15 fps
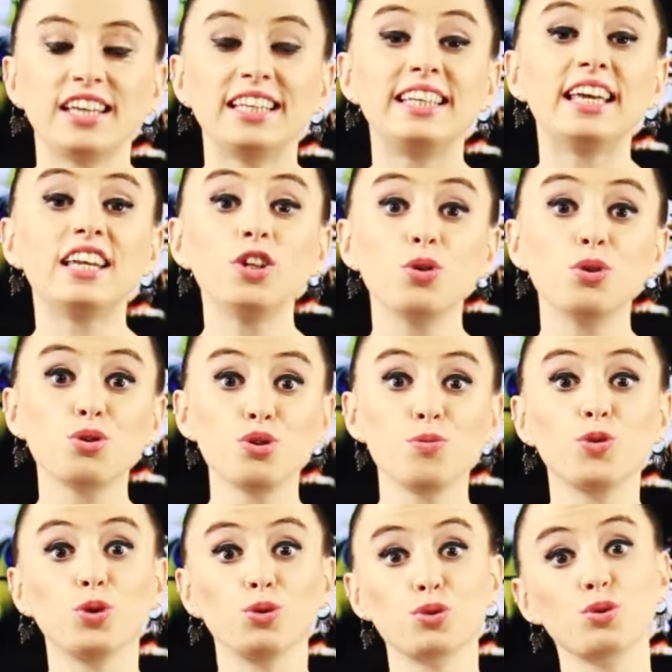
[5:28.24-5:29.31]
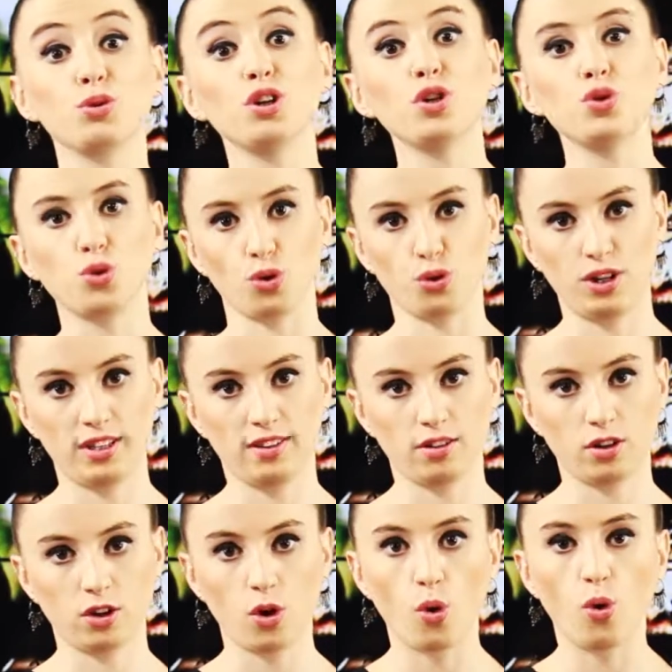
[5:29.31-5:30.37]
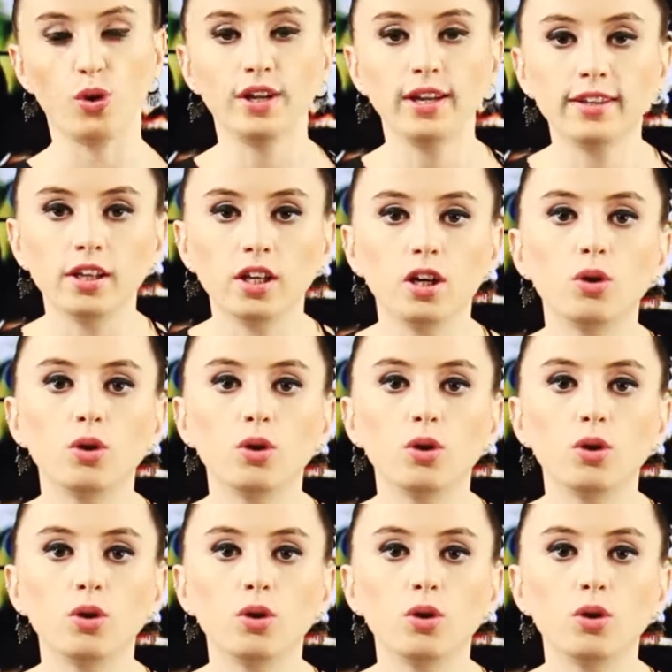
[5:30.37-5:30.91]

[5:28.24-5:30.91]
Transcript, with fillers: geri dönüşüm konusunda çok iyidir. Öyle ki